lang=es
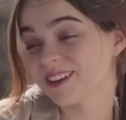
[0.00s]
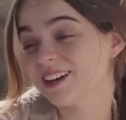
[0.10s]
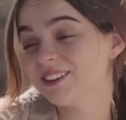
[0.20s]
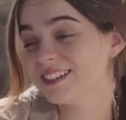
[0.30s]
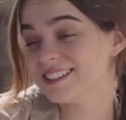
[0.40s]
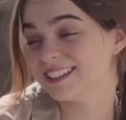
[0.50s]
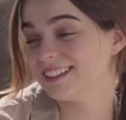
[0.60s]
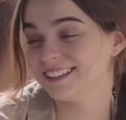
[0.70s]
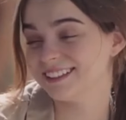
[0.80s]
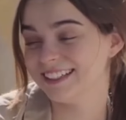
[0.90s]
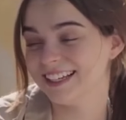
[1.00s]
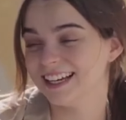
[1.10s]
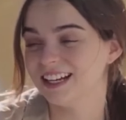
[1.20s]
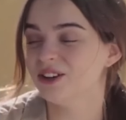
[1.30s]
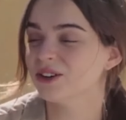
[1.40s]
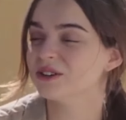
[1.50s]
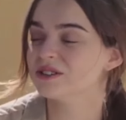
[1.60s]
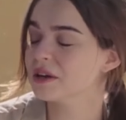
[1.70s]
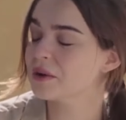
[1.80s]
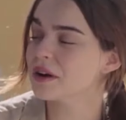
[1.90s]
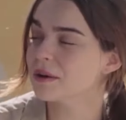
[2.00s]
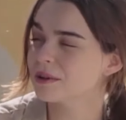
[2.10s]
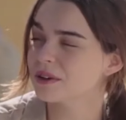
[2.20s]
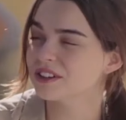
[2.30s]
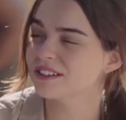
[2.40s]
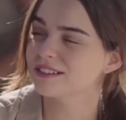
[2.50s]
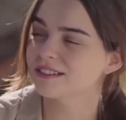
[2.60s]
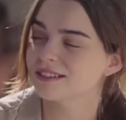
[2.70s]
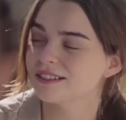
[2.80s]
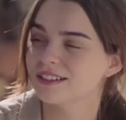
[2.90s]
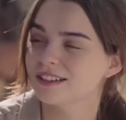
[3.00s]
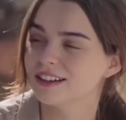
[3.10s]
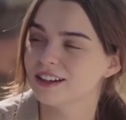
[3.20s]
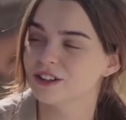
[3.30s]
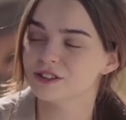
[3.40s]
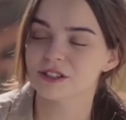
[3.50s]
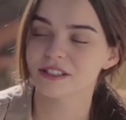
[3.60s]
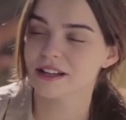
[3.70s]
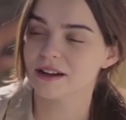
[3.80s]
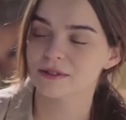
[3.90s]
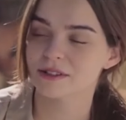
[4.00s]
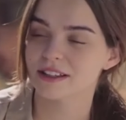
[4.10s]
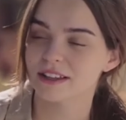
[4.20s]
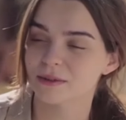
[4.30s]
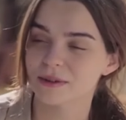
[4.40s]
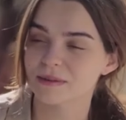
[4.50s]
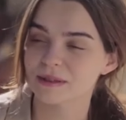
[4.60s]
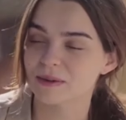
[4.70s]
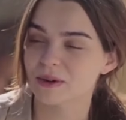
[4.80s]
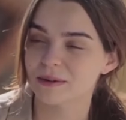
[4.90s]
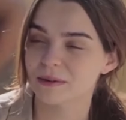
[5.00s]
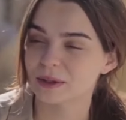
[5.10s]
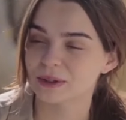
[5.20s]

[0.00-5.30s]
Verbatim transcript: Creo que sí. Lo conocí en un avión. Los dos estábamos leyendo el mismo libro